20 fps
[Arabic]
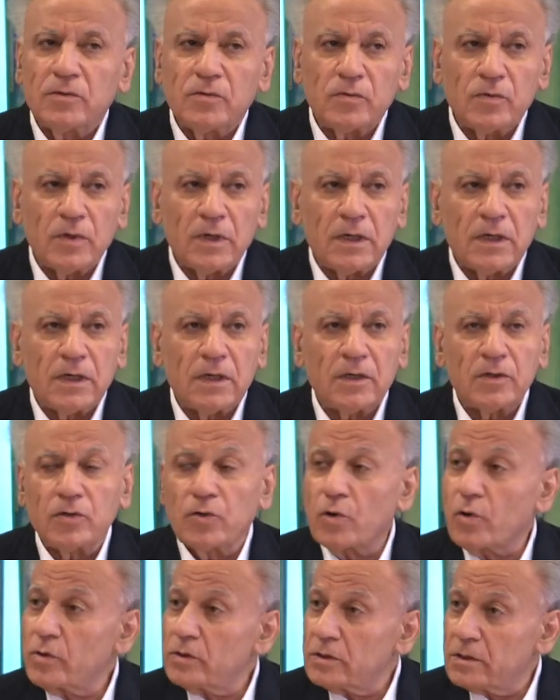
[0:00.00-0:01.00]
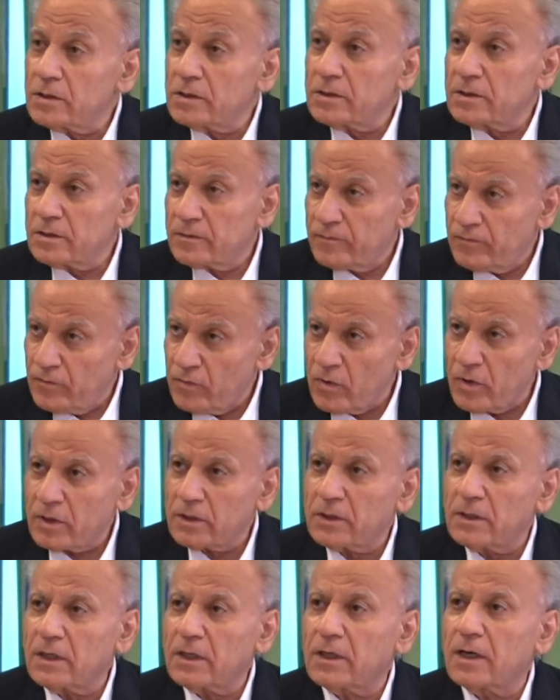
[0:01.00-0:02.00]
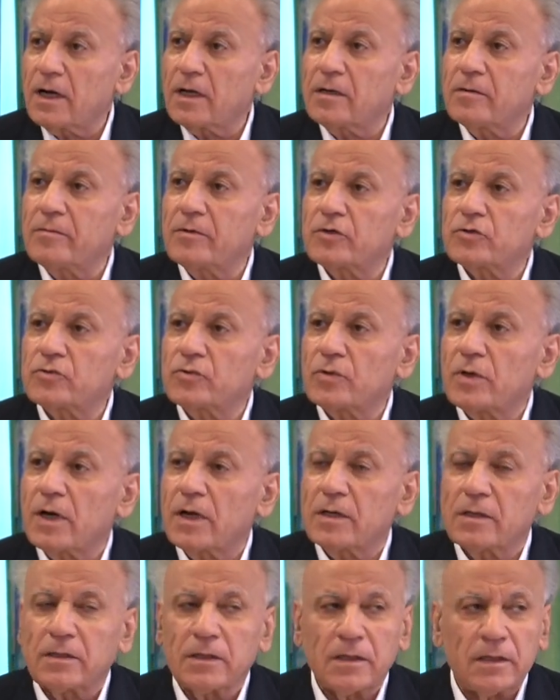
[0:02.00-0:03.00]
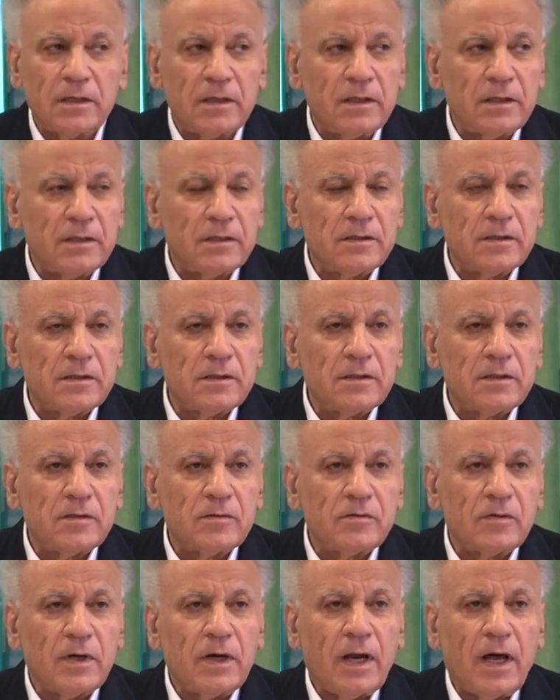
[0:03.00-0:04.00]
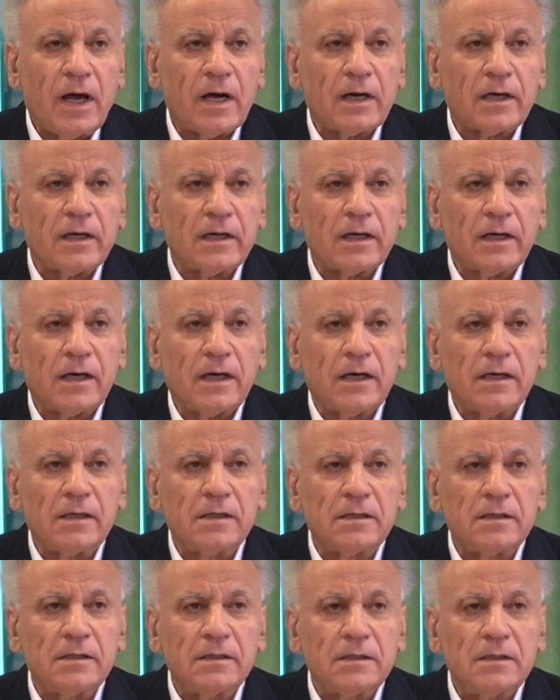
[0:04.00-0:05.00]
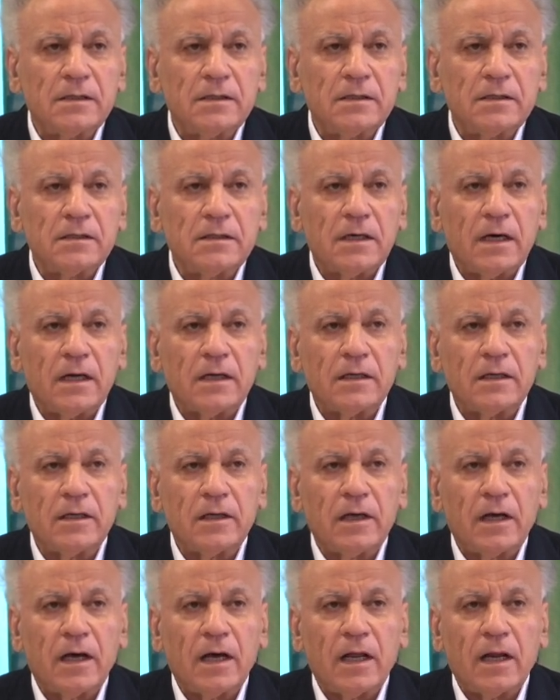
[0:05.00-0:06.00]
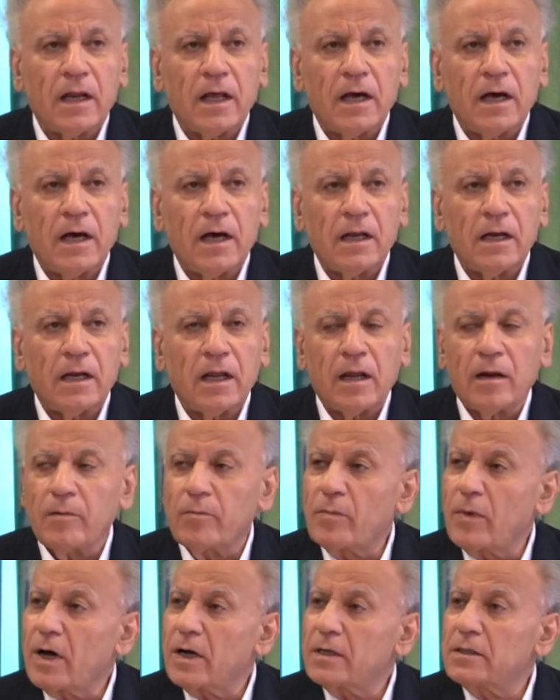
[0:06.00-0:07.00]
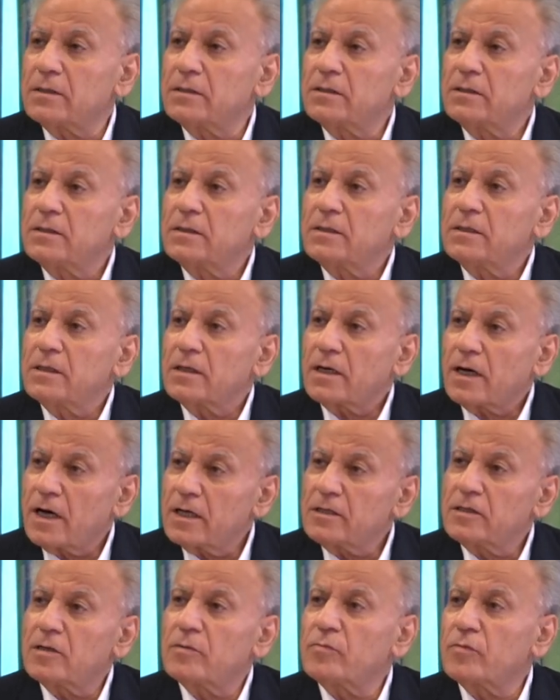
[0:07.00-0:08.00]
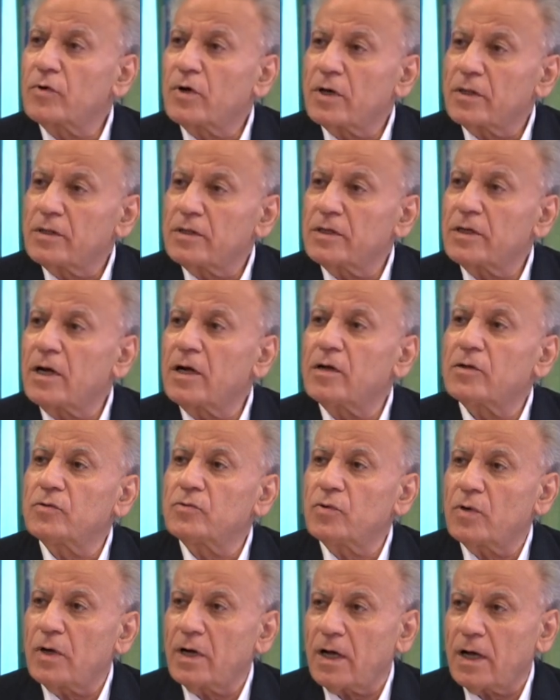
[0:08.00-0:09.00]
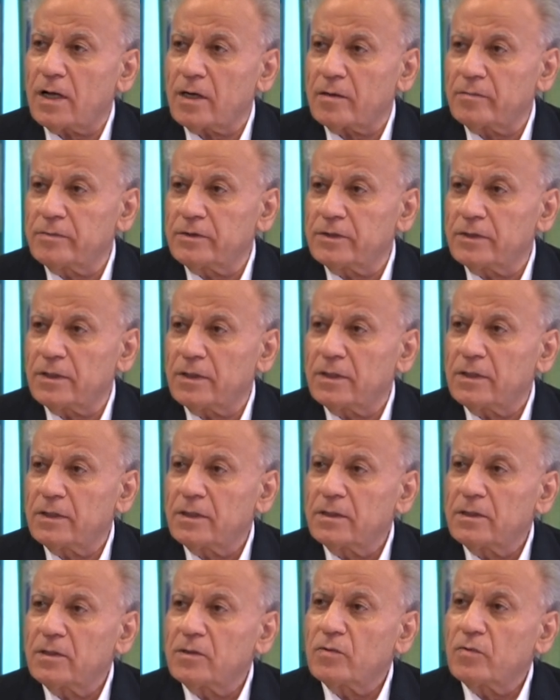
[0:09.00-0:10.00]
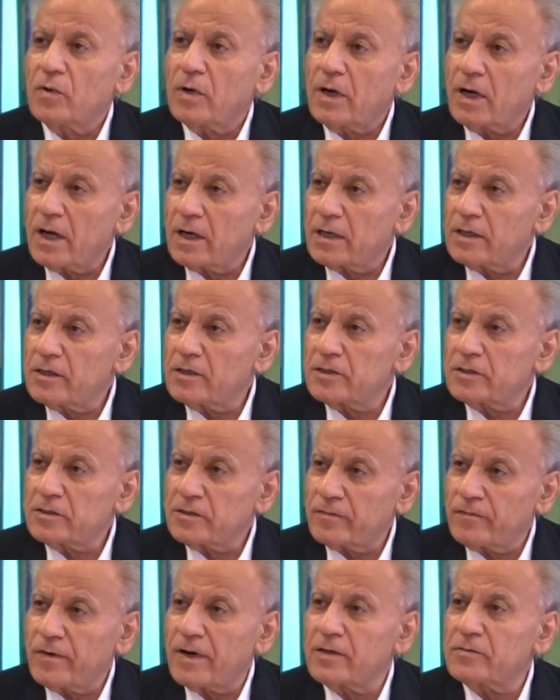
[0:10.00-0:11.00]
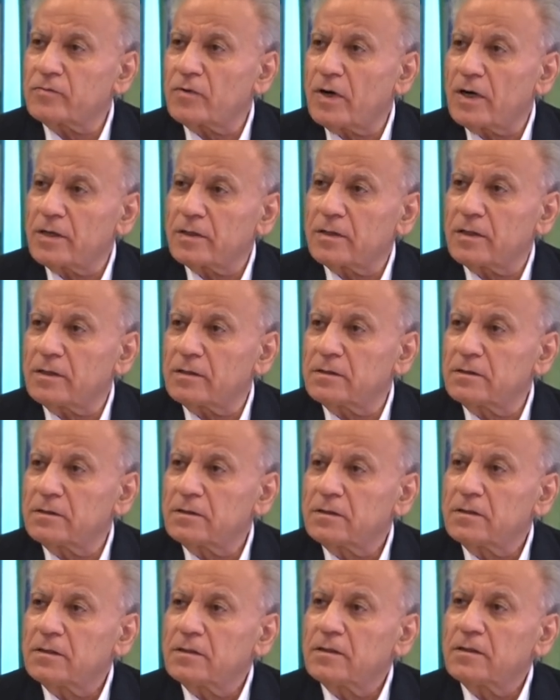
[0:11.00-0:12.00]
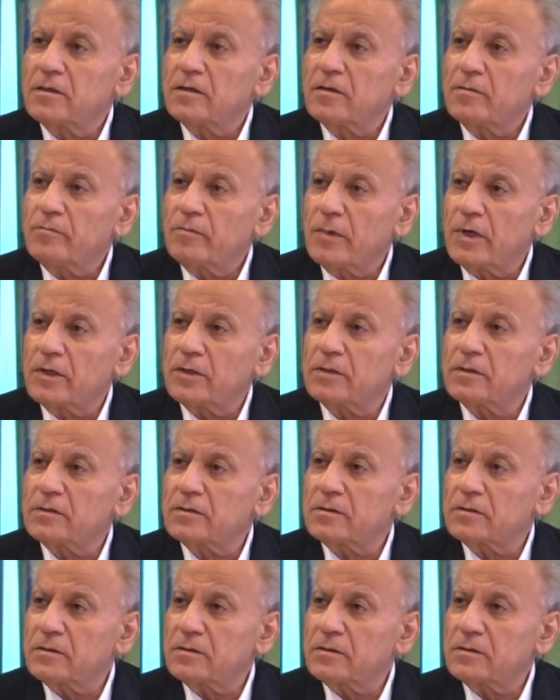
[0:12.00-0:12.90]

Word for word: وجرونديج في وقتها كان مشهورا والحقيقة يعني الألمان قدموا كثير للدول العربية نعم. ولكن استفادوا أيضا من